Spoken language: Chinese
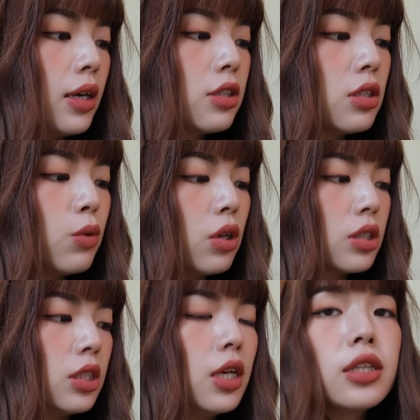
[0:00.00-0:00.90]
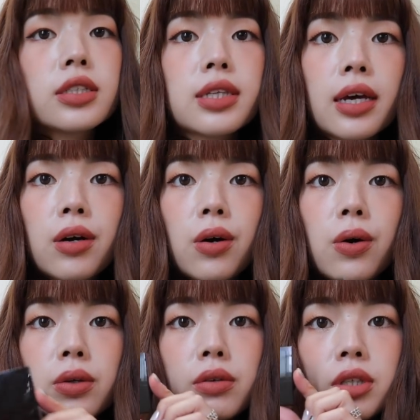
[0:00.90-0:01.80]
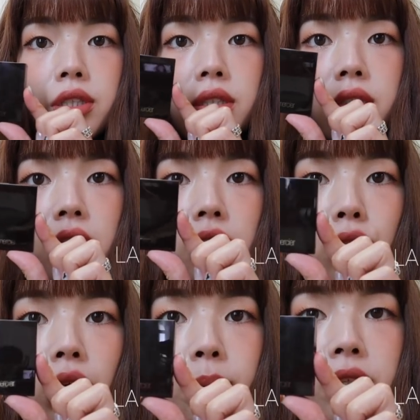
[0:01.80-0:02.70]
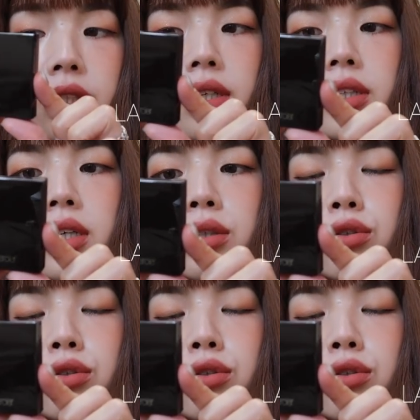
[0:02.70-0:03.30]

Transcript: 来是我今天的腮红，用的是这个 Laura Mercier 的